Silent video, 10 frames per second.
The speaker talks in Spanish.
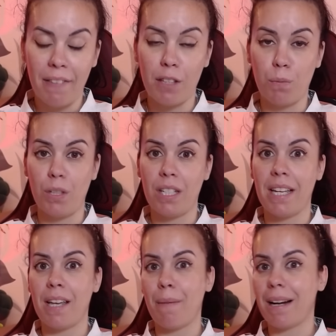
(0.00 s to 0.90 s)
después de
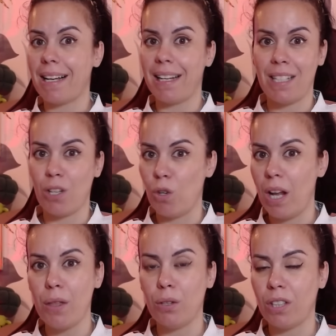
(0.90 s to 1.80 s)
ayer marcar ese
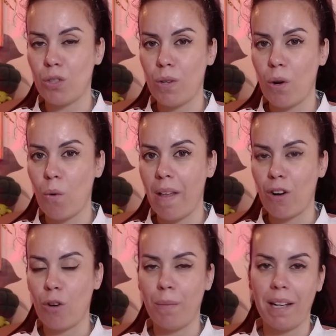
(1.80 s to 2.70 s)
golazo tras una
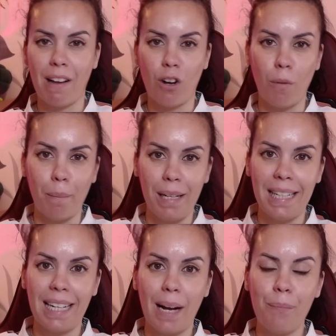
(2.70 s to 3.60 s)
jugada combinada con
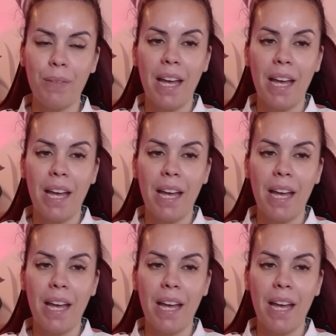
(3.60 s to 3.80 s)
Bellingham,